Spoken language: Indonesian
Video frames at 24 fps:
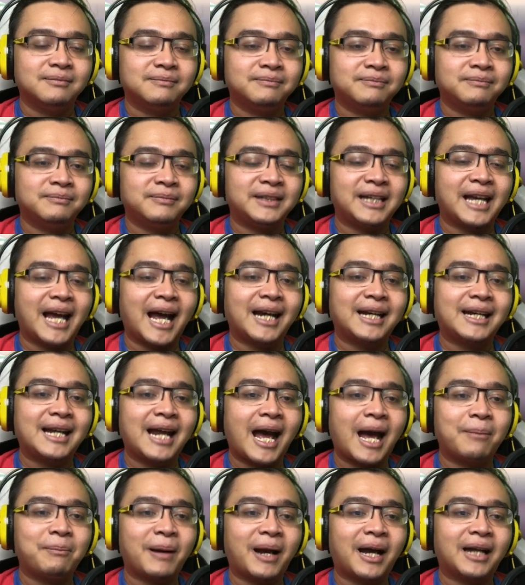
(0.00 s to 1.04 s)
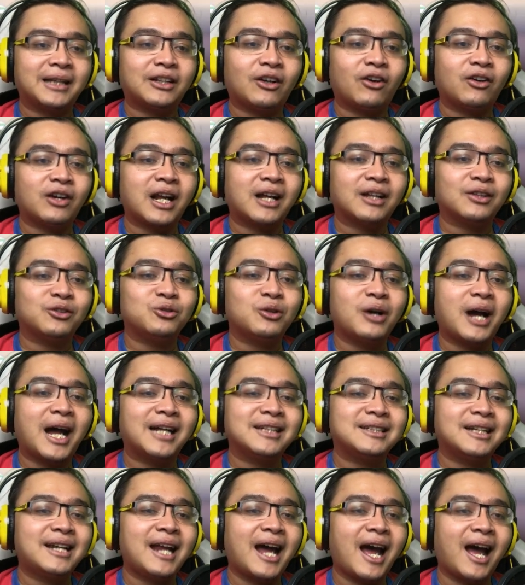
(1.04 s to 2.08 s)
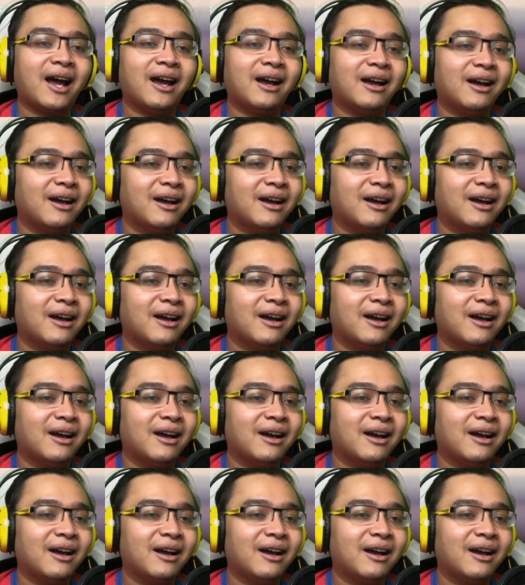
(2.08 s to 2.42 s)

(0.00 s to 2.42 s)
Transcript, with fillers: Hmm, ya dah, apa kata orang tua aja dah.